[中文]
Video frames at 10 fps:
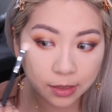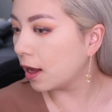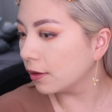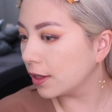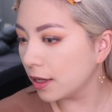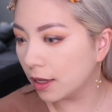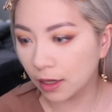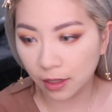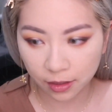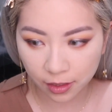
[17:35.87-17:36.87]
好的，
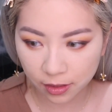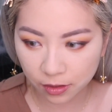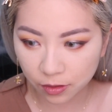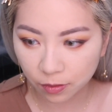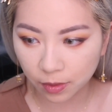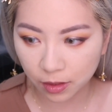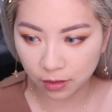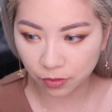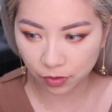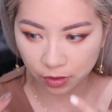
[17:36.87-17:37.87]
那这就是我
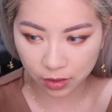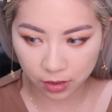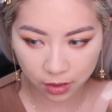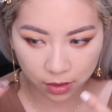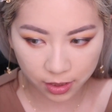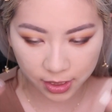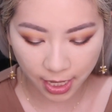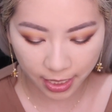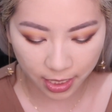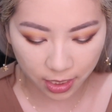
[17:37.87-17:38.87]
们就是
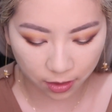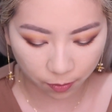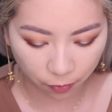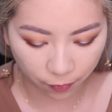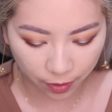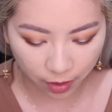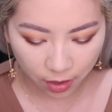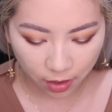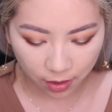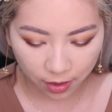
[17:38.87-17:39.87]
下眼影的部分，
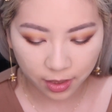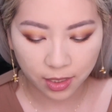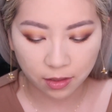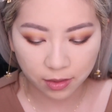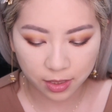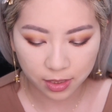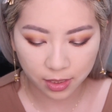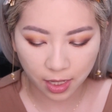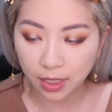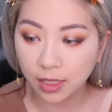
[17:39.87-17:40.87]
要再
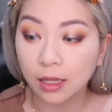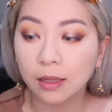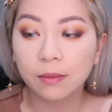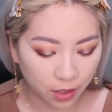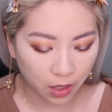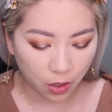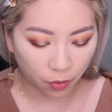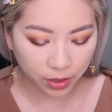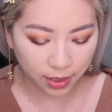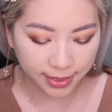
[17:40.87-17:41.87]
加一点，
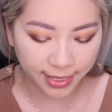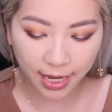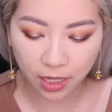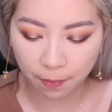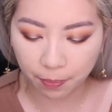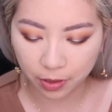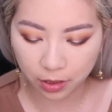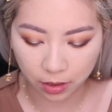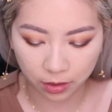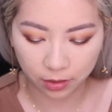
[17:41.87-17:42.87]
我想加个
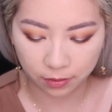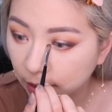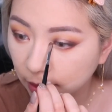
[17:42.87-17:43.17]
pearl，